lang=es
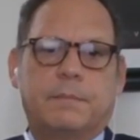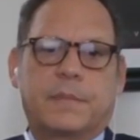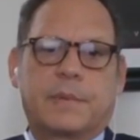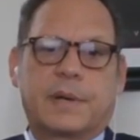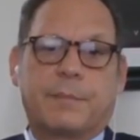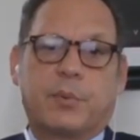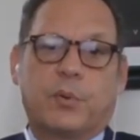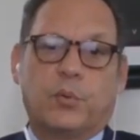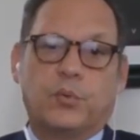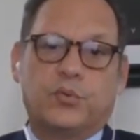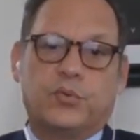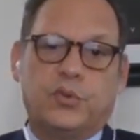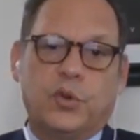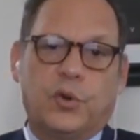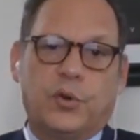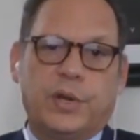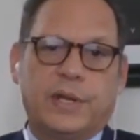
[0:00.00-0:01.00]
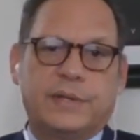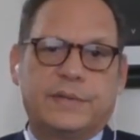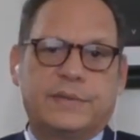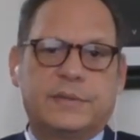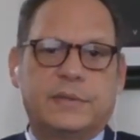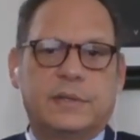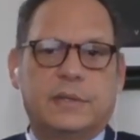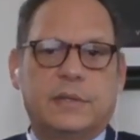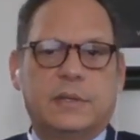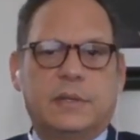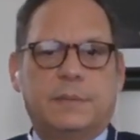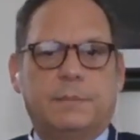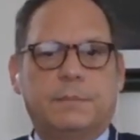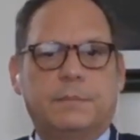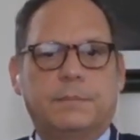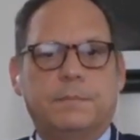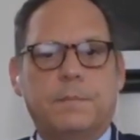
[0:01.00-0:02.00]
reproducciones,
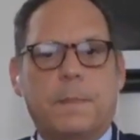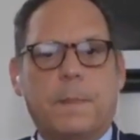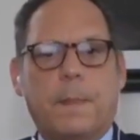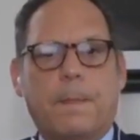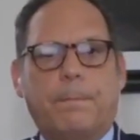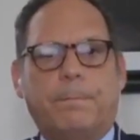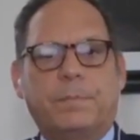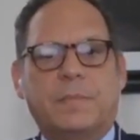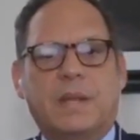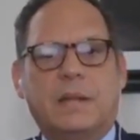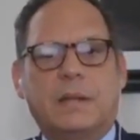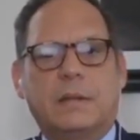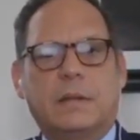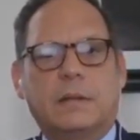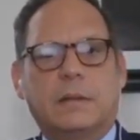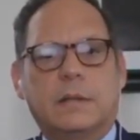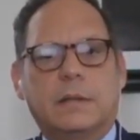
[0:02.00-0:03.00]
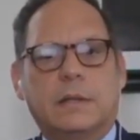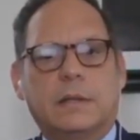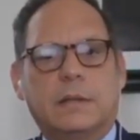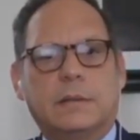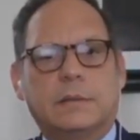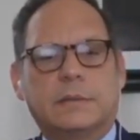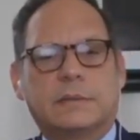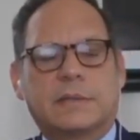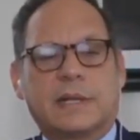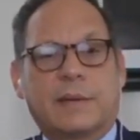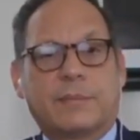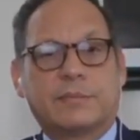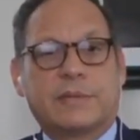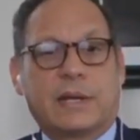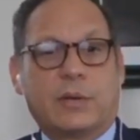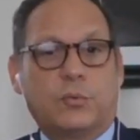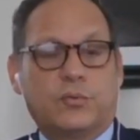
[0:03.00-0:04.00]
mm,
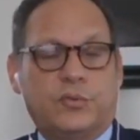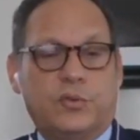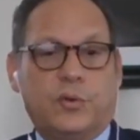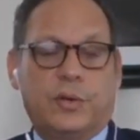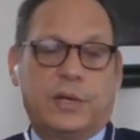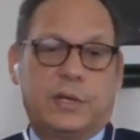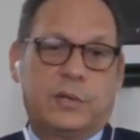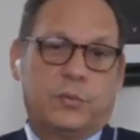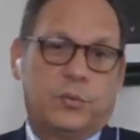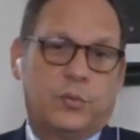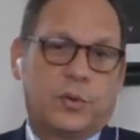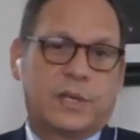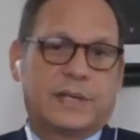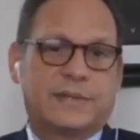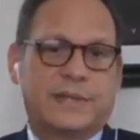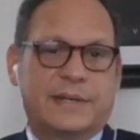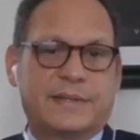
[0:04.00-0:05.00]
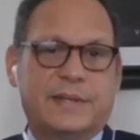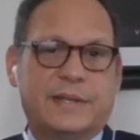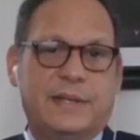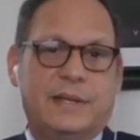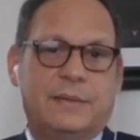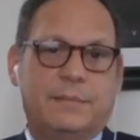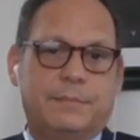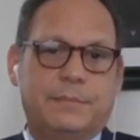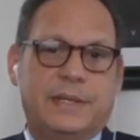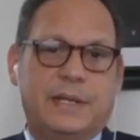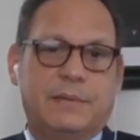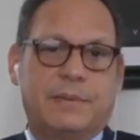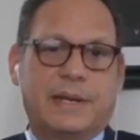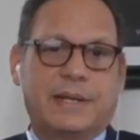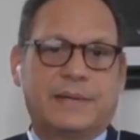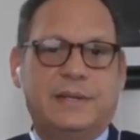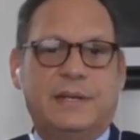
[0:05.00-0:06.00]
traducciones que hubo que hacerse del,
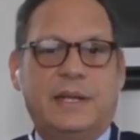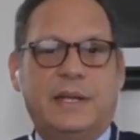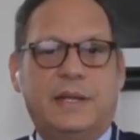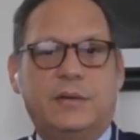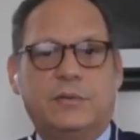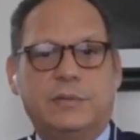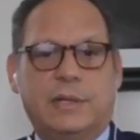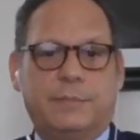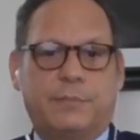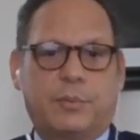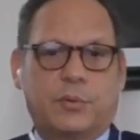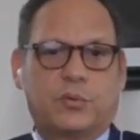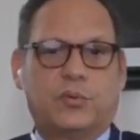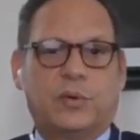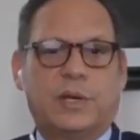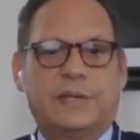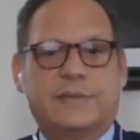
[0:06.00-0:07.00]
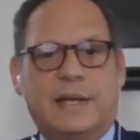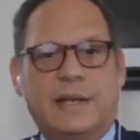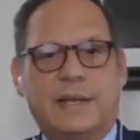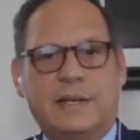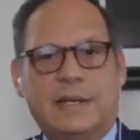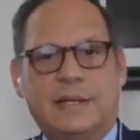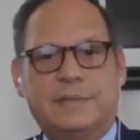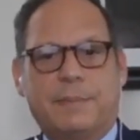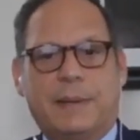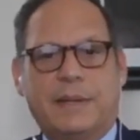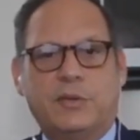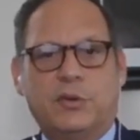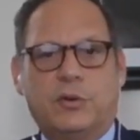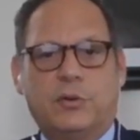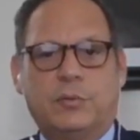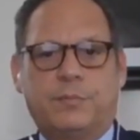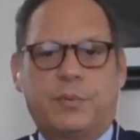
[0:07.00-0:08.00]
brasilero, del portugués al
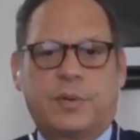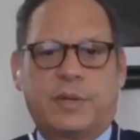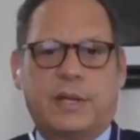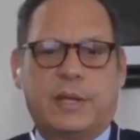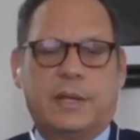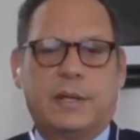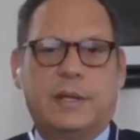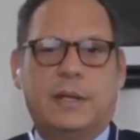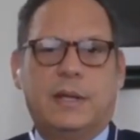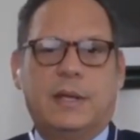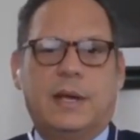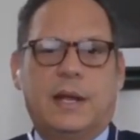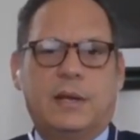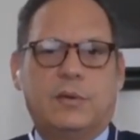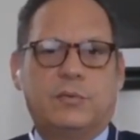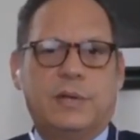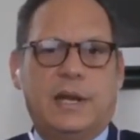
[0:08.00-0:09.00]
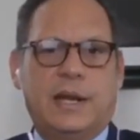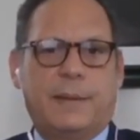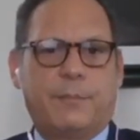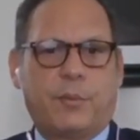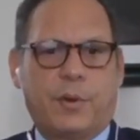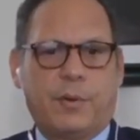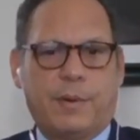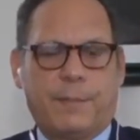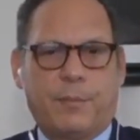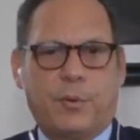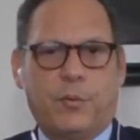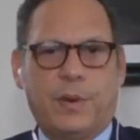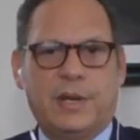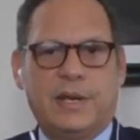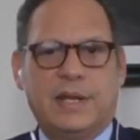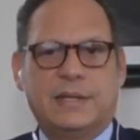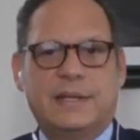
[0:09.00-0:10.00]
español, porque algunas de las pruebas
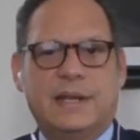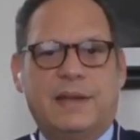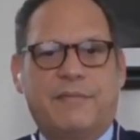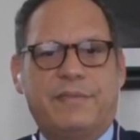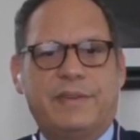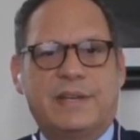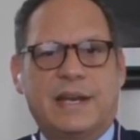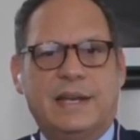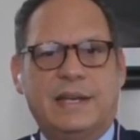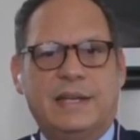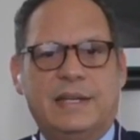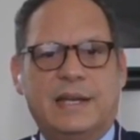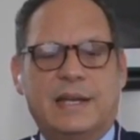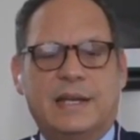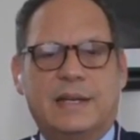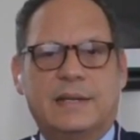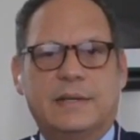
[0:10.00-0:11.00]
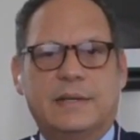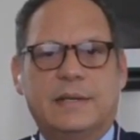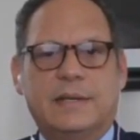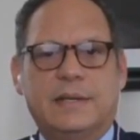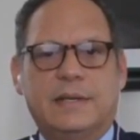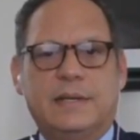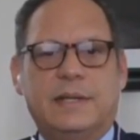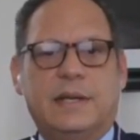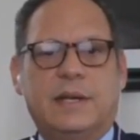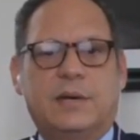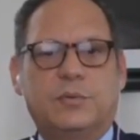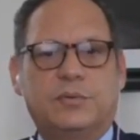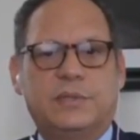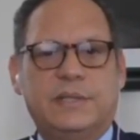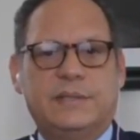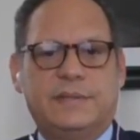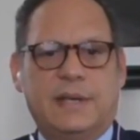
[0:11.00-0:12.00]
provenían de la fiscalía y de la
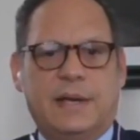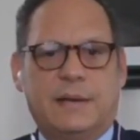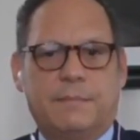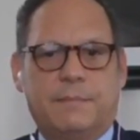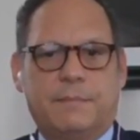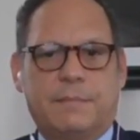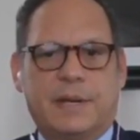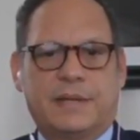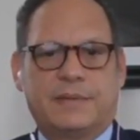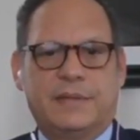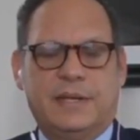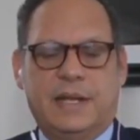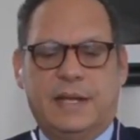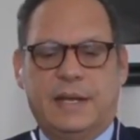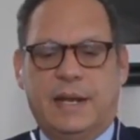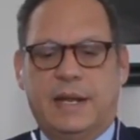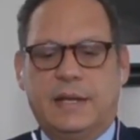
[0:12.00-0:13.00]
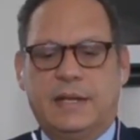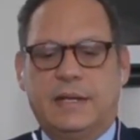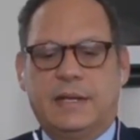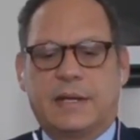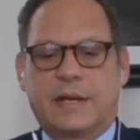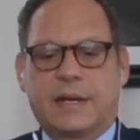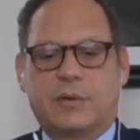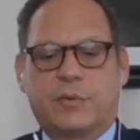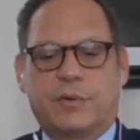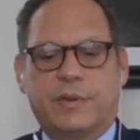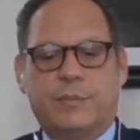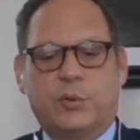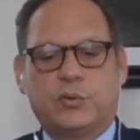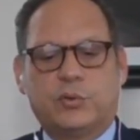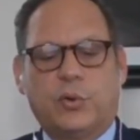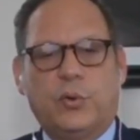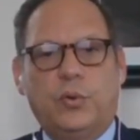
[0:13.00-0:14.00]
justicia brasilera.
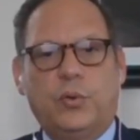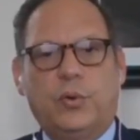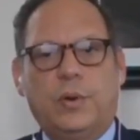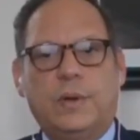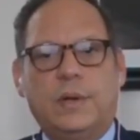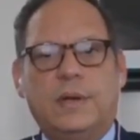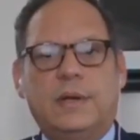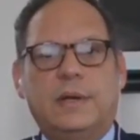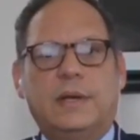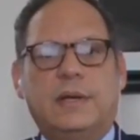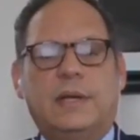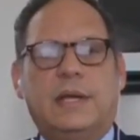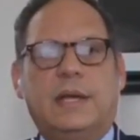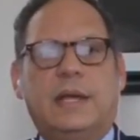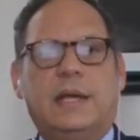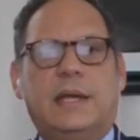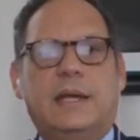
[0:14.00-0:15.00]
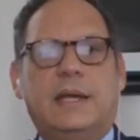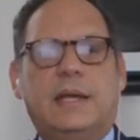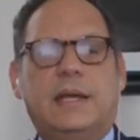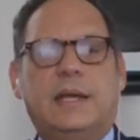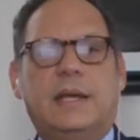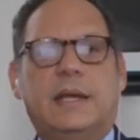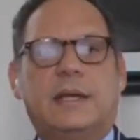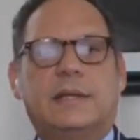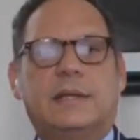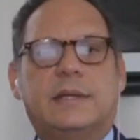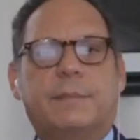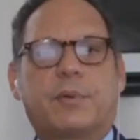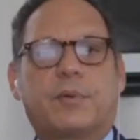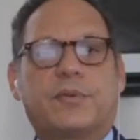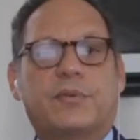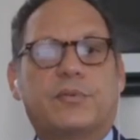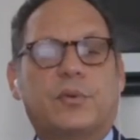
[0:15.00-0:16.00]
Recordemos todo que este
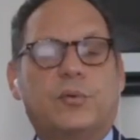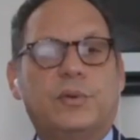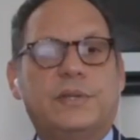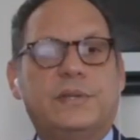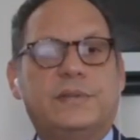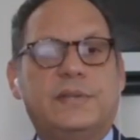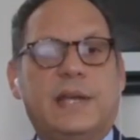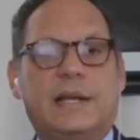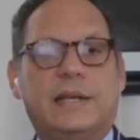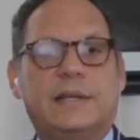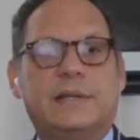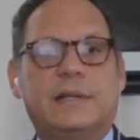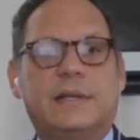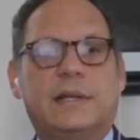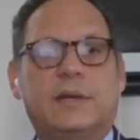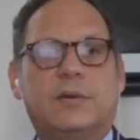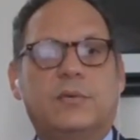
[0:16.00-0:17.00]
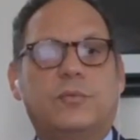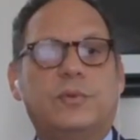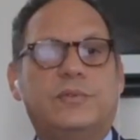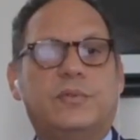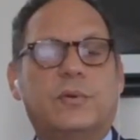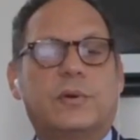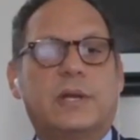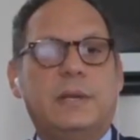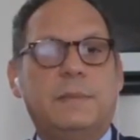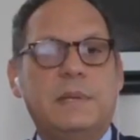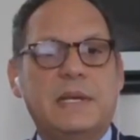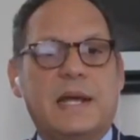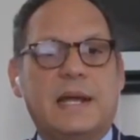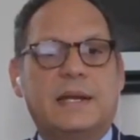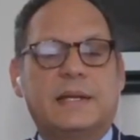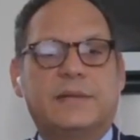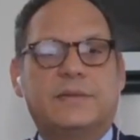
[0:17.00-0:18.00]
proceso judicial es un juicio
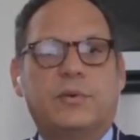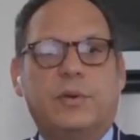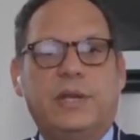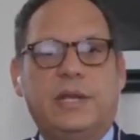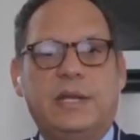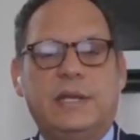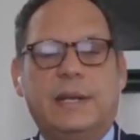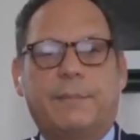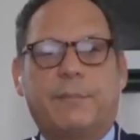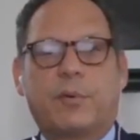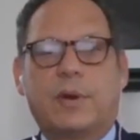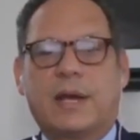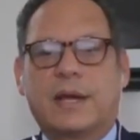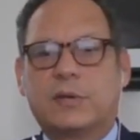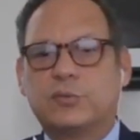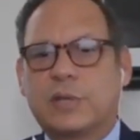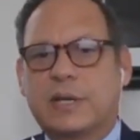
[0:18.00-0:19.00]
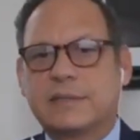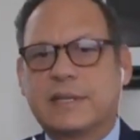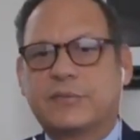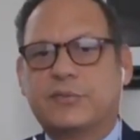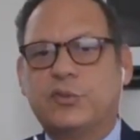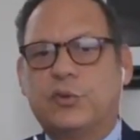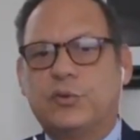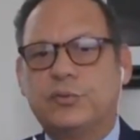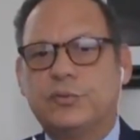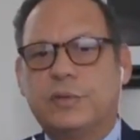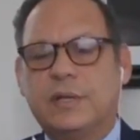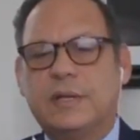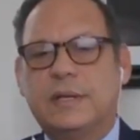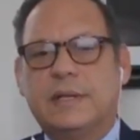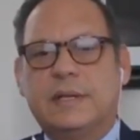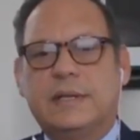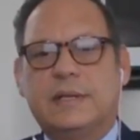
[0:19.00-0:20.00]
criminal que se origina por la contratación
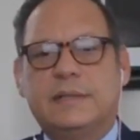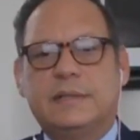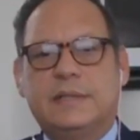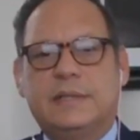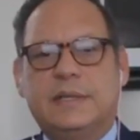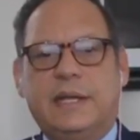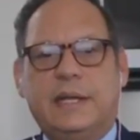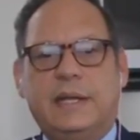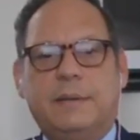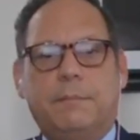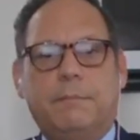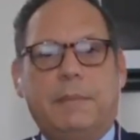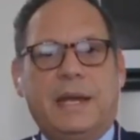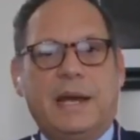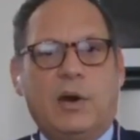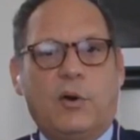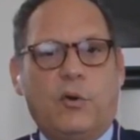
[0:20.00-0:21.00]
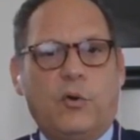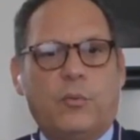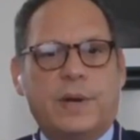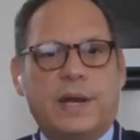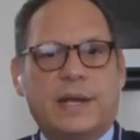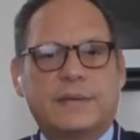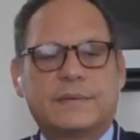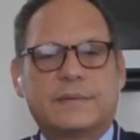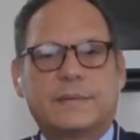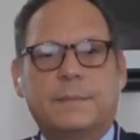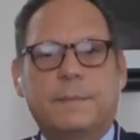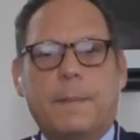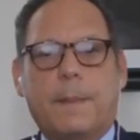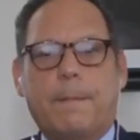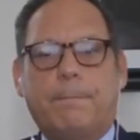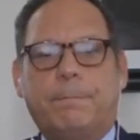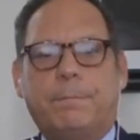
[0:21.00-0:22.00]
de megaobras
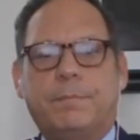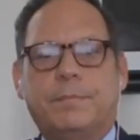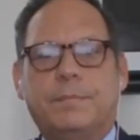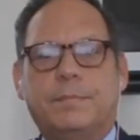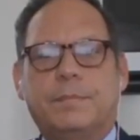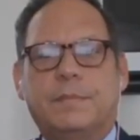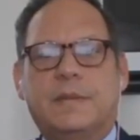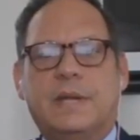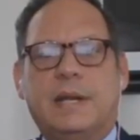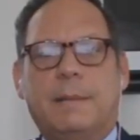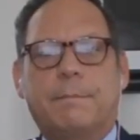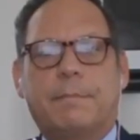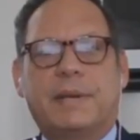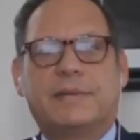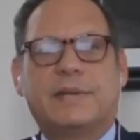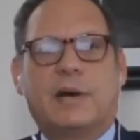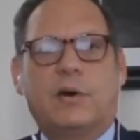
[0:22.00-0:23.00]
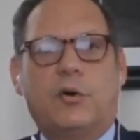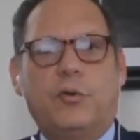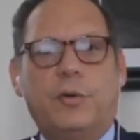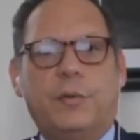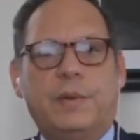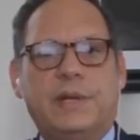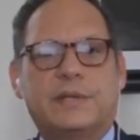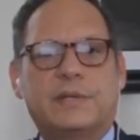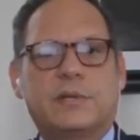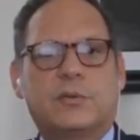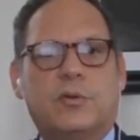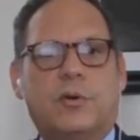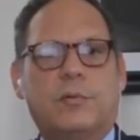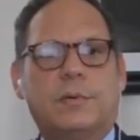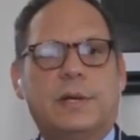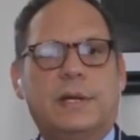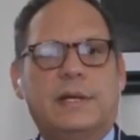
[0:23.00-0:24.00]
mm, de la empresa Odebrecht
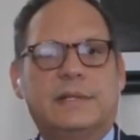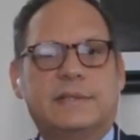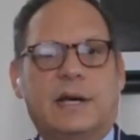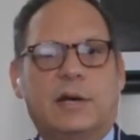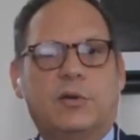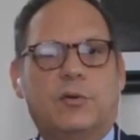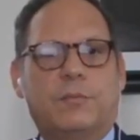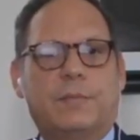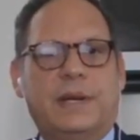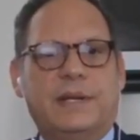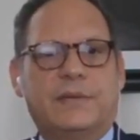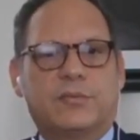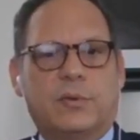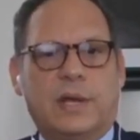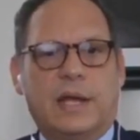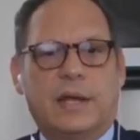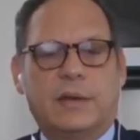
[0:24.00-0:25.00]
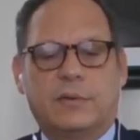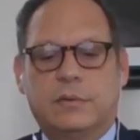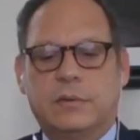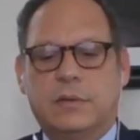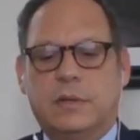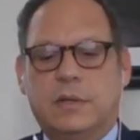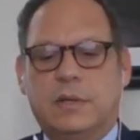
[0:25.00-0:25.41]
con el Estado venezolano